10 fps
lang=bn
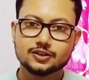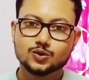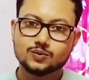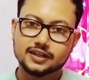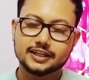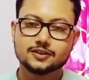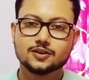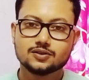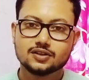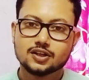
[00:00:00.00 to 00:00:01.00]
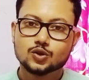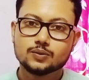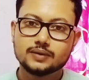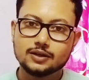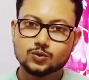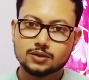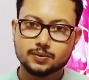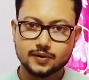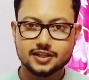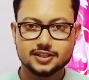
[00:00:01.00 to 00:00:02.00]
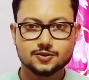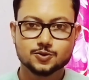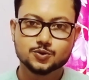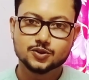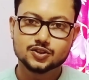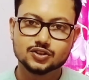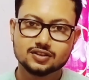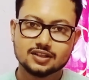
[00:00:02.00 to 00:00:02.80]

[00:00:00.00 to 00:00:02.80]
তোমাকেই ধরো তুমি এই নতুন প্রিপারেশন শুরু করছো